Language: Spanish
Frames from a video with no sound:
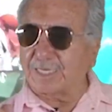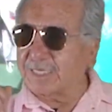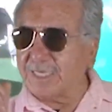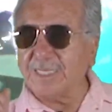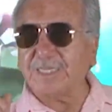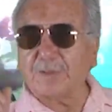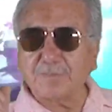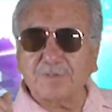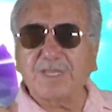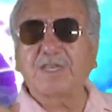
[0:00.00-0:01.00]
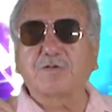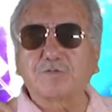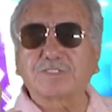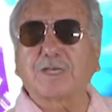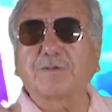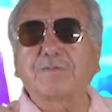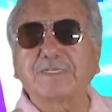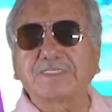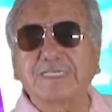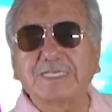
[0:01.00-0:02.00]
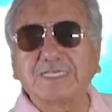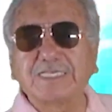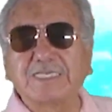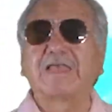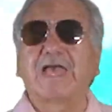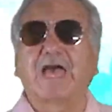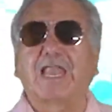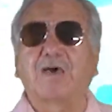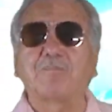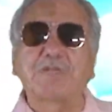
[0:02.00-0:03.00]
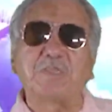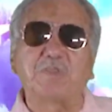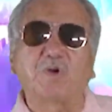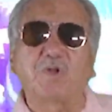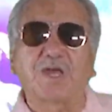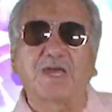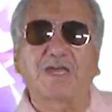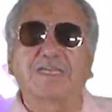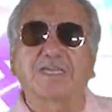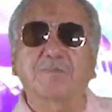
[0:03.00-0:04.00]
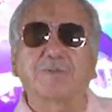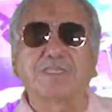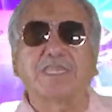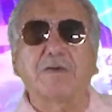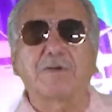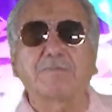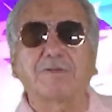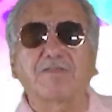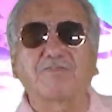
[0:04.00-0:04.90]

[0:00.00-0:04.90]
a quién también le gustaba verse? A la pintora que pintaba más